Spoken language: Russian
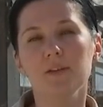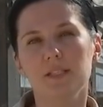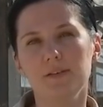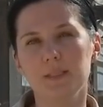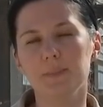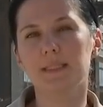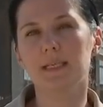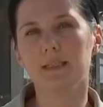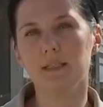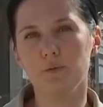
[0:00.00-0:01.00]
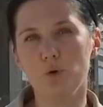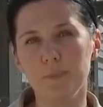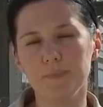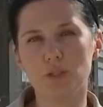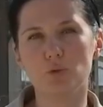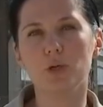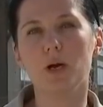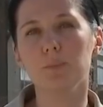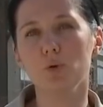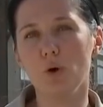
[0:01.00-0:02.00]
В зависимости от того,
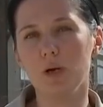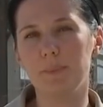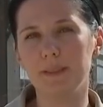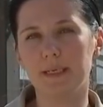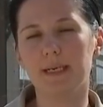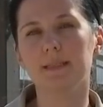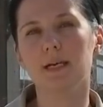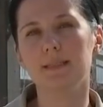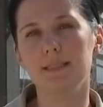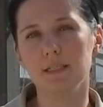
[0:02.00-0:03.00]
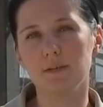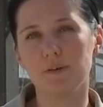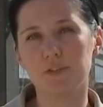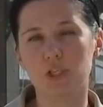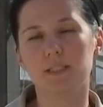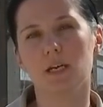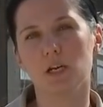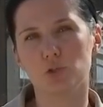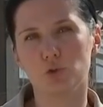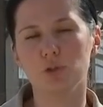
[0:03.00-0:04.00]
насколько много было контактировавших с
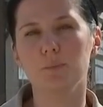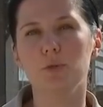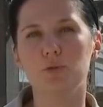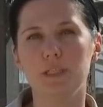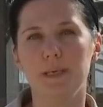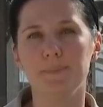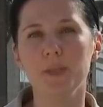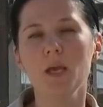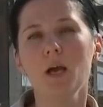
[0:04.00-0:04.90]
зараженным людей.